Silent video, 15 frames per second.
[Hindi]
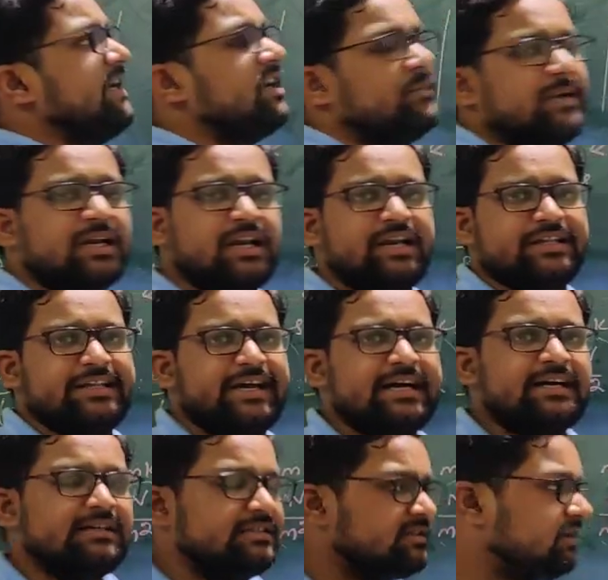सेंटीमीटर लिख
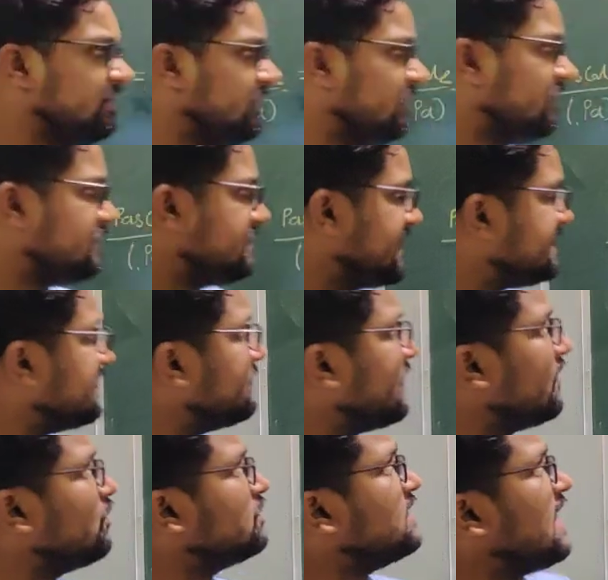देगा जैसे
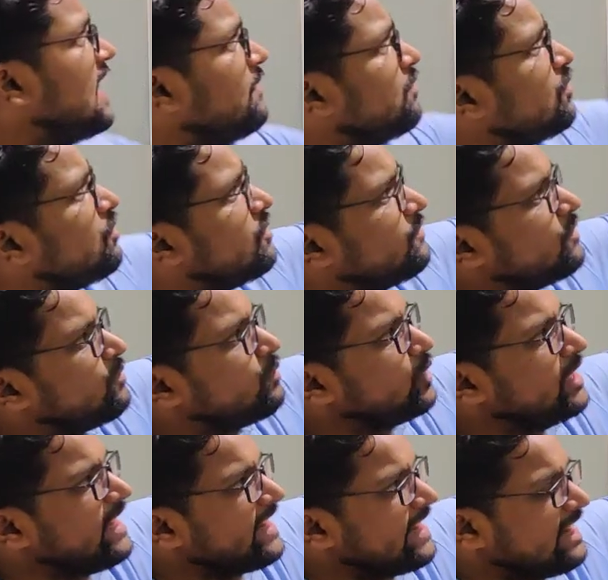मान लो दाब को वो
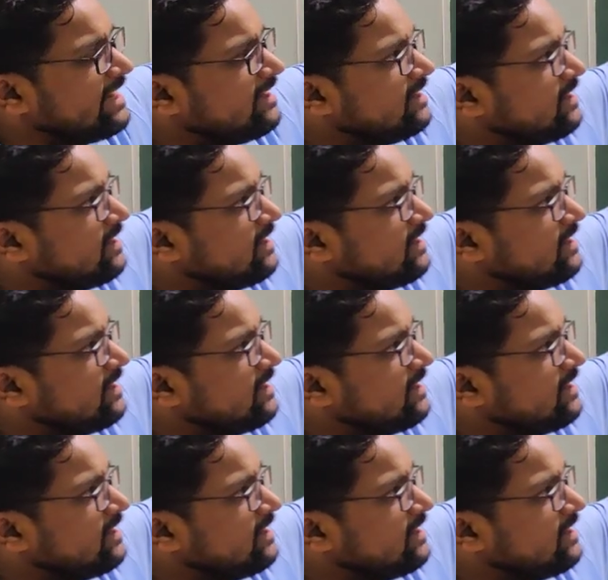बोलेगा